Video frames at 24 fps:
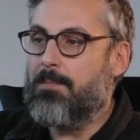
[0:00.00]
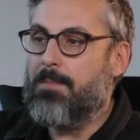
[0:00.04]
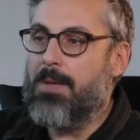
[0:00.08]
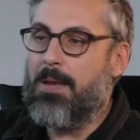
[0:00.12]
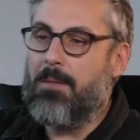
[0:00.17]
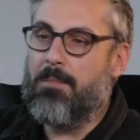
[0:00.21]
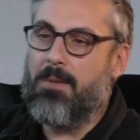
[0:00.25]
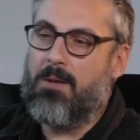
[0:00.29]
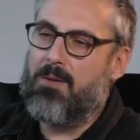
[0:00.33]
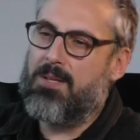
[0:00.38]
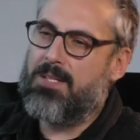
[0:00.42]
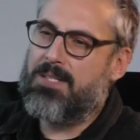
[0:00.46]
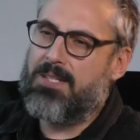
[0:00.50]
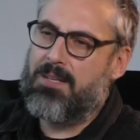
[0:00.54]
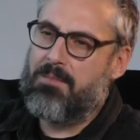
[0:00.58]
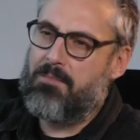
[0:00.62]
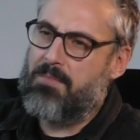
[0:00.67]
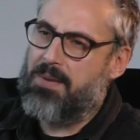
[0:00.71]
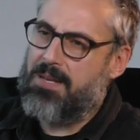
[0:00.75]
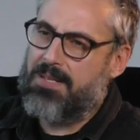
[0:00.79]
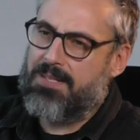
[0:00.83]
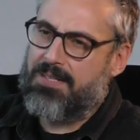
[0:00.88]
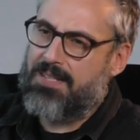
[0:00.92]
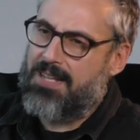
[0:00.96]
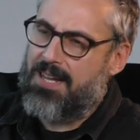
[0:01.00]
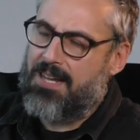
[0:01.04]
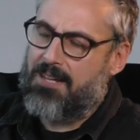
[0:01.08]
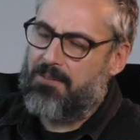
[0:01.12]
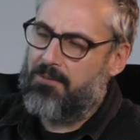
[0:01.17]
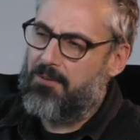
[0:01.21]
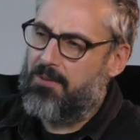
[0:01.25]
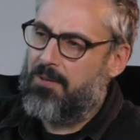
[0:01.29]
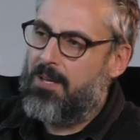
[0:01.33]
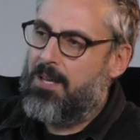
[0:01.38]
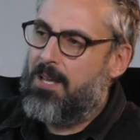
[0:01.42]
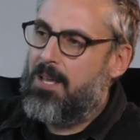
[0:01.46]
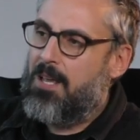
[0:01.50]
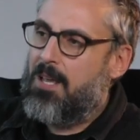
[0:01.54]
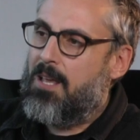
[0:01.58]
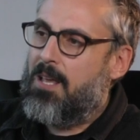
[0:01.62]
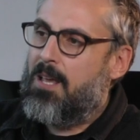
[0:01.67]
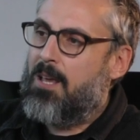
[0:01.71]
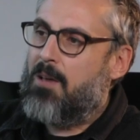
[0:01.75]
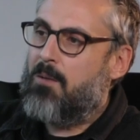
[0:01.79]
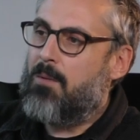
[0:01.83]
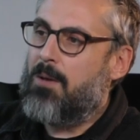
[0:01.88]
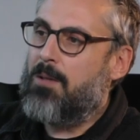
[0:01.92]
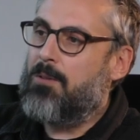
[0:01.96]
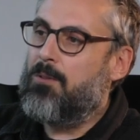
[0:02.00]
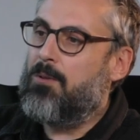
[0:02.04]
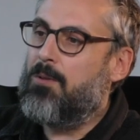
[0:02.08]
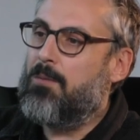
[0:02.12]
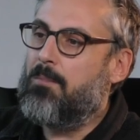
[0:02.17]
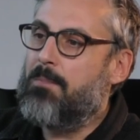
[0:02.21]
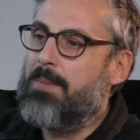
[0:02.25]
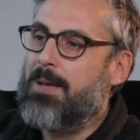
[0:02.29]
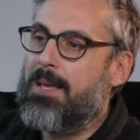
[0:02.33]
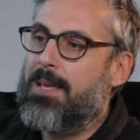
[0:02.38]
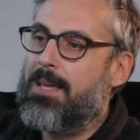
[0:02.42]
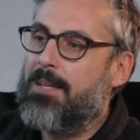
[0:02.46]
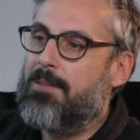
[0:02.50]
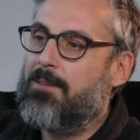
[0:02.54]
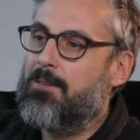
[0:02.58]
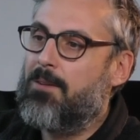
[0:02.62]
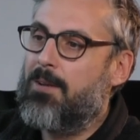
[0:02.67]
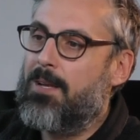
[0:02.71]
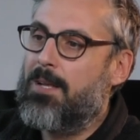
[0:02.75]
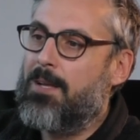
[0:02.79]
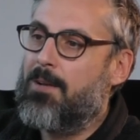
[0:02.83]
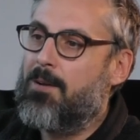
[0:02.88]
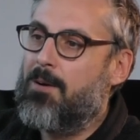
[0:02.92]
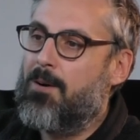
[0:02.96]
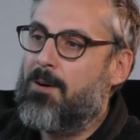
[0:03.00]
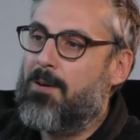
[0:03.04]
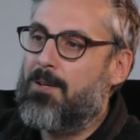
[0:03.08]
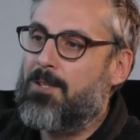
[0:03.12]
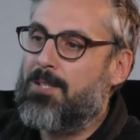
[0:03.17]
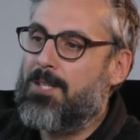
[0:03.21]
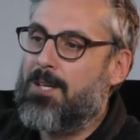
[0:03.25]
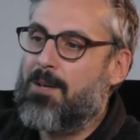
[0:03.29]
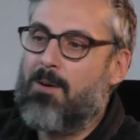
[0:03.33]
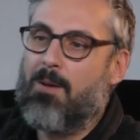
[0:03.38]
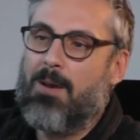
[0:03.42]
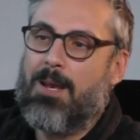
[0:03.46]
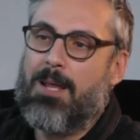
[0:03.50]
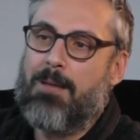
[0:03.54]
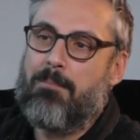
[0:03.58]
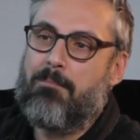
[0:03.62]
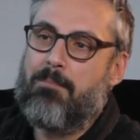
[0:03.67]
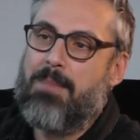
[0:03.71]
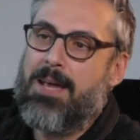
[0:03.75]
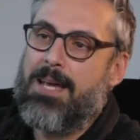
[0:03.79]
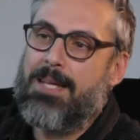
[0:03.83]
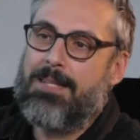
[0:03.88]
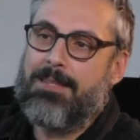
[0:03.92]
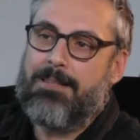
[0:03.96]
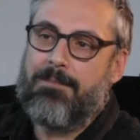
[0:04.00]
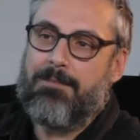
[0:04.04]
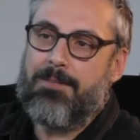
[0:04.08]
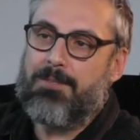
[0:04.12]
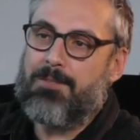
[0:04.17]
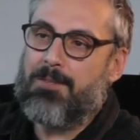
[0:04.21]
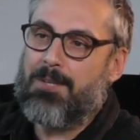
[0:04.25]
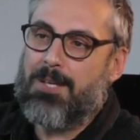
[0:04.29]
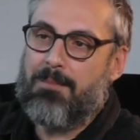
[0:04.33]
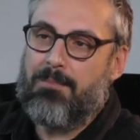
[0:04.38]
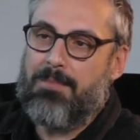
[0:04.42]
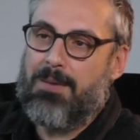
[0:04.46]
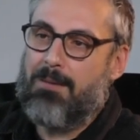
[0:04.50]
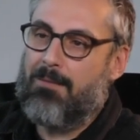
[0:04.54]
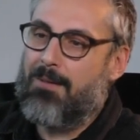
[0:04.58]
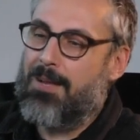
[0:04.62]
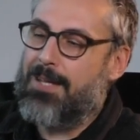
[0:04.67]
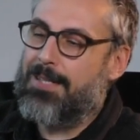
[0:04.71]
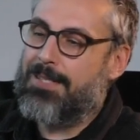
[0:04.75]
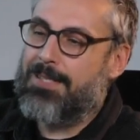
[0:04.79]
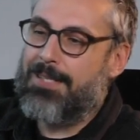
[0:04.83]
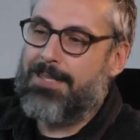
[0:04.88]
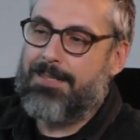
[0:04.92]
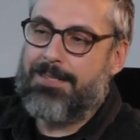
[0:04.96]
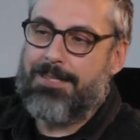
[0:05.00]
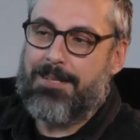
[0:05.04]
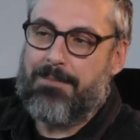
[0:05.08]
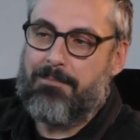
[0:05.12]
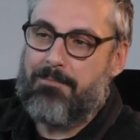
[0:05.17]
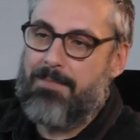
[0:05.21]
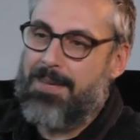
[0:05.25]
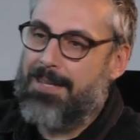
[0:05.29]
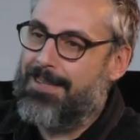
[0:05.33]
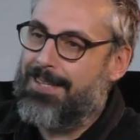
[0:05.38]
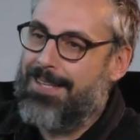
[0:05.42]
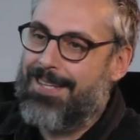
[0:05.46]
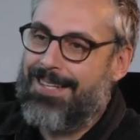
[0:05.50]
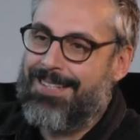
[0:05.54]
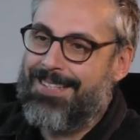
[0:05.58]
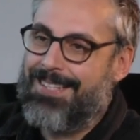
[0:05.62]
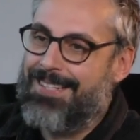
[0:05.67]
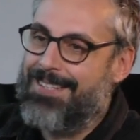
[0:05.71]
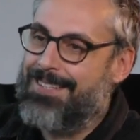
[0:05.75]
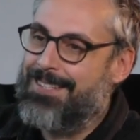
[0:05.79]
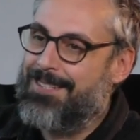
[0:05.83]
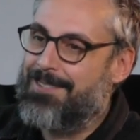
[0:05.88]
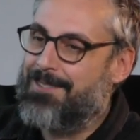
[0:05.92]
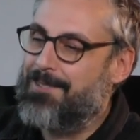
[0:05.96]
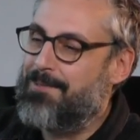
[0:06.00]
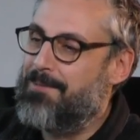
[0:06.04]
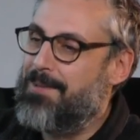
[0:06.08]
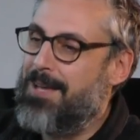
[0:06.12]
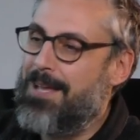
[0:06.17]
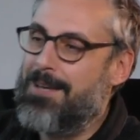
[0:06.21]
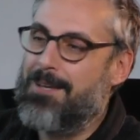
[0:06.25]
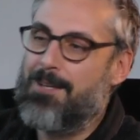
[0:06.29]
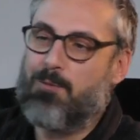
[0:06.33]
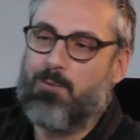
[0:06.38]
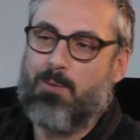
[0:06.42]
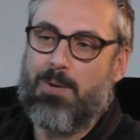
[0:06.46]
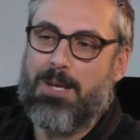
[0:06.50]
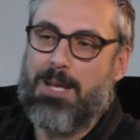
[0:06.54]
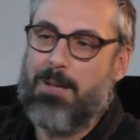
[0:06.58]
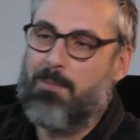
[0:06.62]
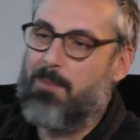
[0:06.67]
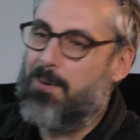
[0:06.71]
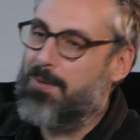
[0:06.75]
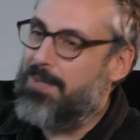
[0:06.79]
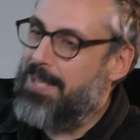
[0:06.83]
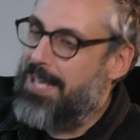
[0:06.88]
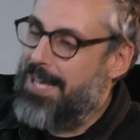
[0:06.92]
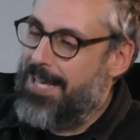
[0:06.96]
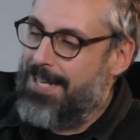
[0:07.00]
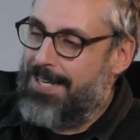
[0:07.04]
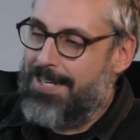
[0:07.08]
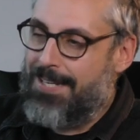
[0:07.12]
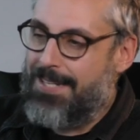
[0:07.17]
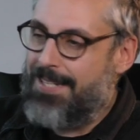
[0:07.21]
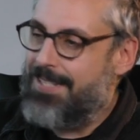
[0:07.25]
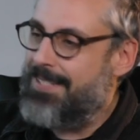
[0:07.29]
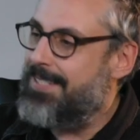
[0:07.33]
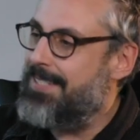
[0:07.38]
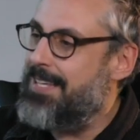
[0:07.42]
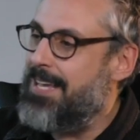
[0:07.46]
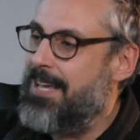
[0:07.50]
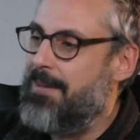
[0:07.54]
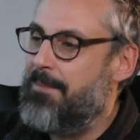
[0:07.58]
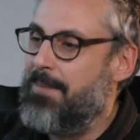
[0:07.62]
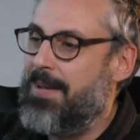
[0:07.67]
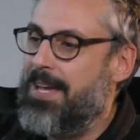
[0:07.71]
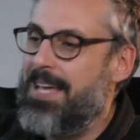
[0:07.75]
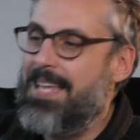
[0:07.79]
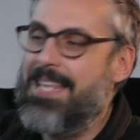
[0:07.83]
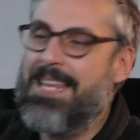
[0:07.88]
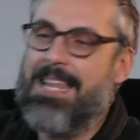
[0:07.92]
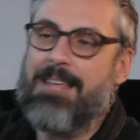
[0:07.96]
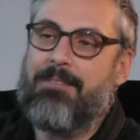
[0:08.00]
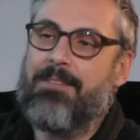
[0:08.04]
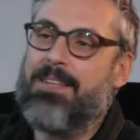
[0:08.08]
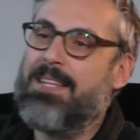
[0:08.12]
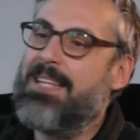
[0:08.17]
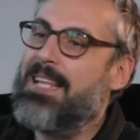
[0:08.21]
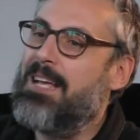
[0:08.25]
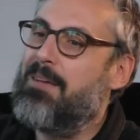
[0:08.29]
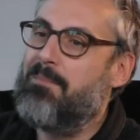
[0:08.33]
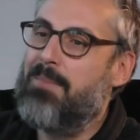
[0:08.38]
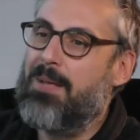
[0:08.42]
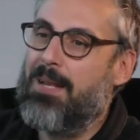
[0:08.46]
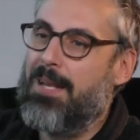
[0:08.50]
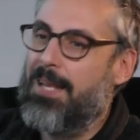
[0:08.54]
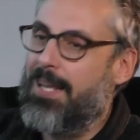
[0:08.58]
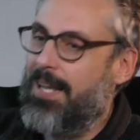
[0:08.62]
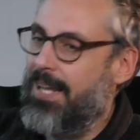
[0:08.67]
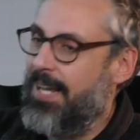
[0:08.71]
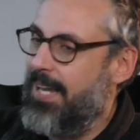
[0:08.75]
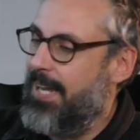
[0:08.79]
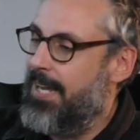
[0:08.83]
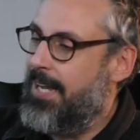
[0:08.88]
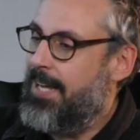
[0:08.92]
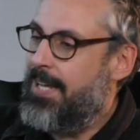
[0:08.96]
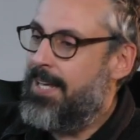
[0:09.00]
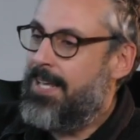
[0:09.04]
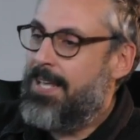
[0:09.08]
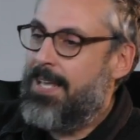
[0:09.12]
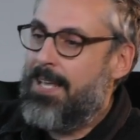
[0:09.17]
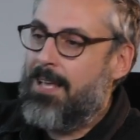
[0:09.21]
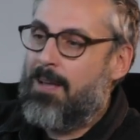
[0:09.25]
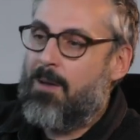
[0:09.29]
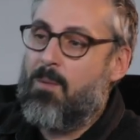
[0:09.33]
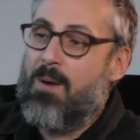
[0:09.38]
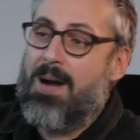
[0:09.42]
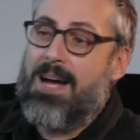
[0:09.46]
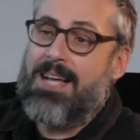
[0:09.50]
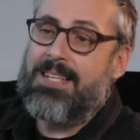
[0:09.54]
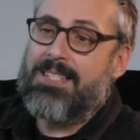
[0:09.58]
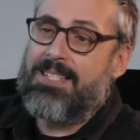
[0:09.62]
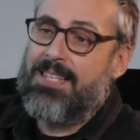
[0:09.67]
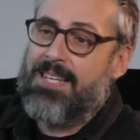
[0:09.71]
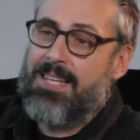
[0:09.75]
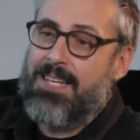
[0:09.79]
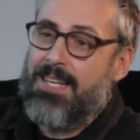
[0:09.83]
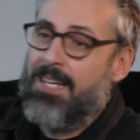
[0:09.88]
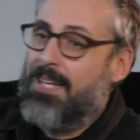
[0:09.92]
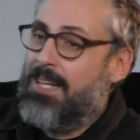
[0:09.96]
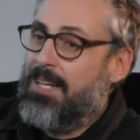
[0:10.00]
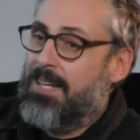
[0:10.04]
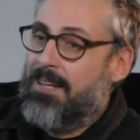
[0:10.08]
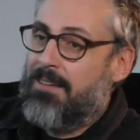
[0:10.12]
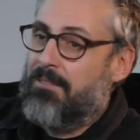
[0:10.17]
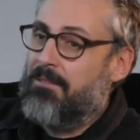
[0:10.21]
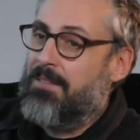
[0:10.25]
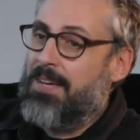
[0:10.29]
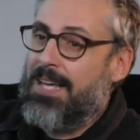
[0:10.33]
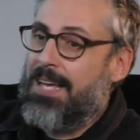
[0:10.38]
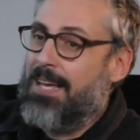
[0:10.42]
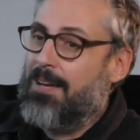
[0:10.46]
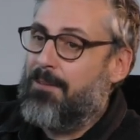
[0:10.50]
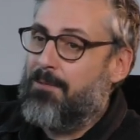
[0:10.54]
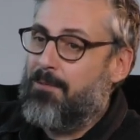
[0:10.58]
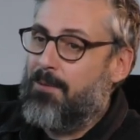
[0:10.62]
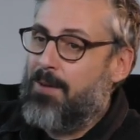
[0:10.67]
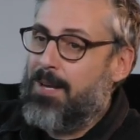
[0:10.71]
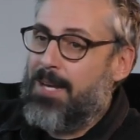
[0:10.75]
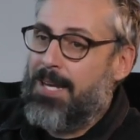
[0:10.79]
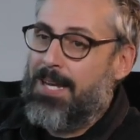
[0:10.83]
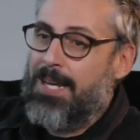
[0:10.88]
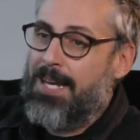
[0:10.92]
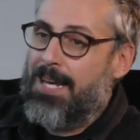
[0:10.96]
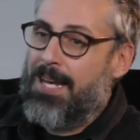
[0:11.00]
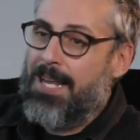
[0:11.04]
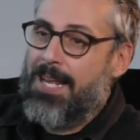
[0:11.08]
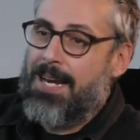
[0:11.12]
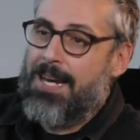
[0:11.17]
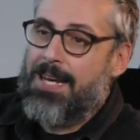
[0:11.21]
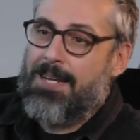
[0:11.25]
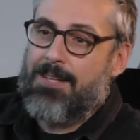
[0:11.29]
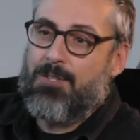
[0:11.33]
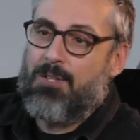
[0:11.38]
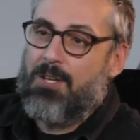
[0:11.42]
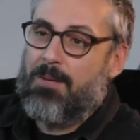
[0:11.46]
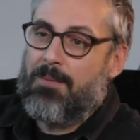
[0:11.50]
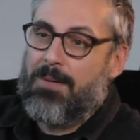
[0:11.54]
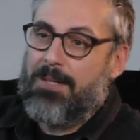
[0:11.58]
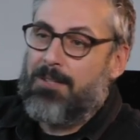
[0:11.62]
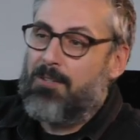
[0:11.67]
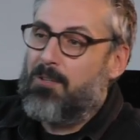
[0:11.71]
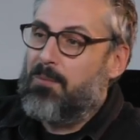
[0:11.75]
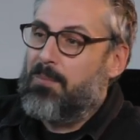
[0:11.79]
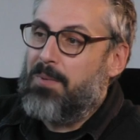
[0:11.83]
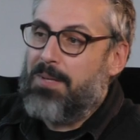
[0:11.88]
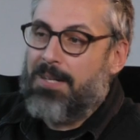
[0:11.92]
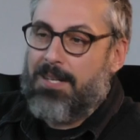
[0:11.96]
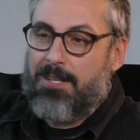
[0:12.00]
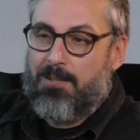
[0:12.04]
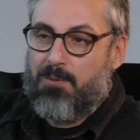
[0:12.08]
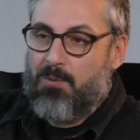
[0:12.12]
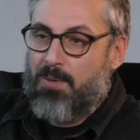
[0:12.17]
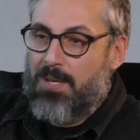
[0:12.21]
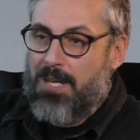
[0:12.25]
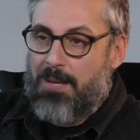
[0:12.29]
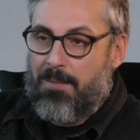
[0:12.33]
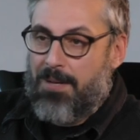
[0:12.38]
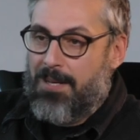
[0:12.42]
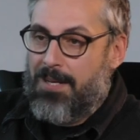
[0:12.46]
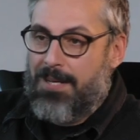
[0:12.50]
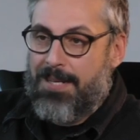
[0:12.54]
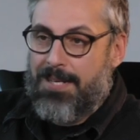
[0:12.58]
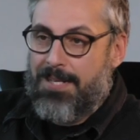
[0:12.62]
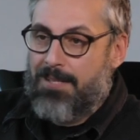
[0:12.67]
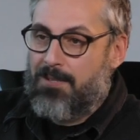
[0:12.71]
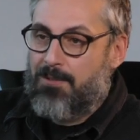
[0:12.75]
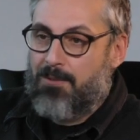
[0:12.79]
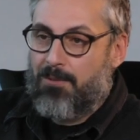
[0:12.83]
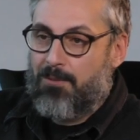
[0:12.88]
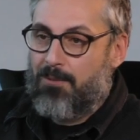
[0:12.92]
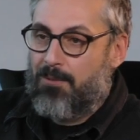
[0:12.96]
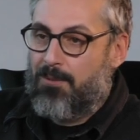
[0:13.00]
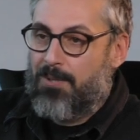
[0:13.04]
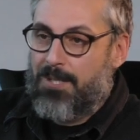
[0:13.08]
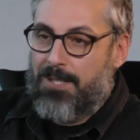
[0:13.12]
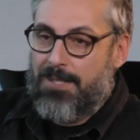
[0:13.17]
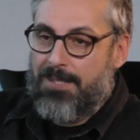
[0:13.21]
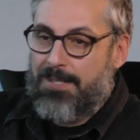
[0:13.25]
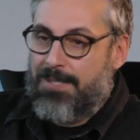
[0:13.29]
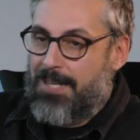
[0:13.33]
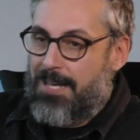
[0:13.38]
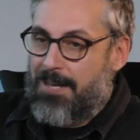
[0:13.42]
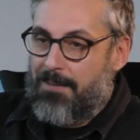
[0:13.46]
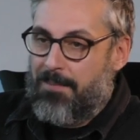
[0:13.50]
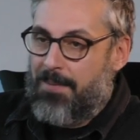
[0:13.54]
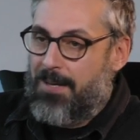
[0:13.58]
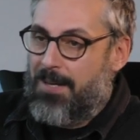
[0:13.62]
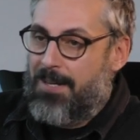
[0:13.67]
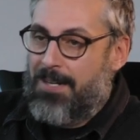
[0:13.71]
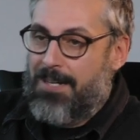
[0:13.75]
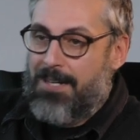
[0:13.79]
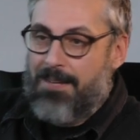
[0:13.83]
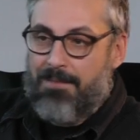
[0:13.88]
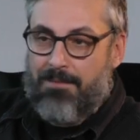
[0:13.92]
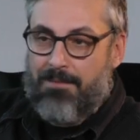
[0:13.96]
brani, ma lo è sempre stato. Quando impacchetto le cose con la band, visto che abbiamo la stessa band da tantissimi anni, suoniamo da anni insieme, è inevitabile che quasi venga fuori nell'arrangiamento, perché suoniamo all'inizio tutti insieme,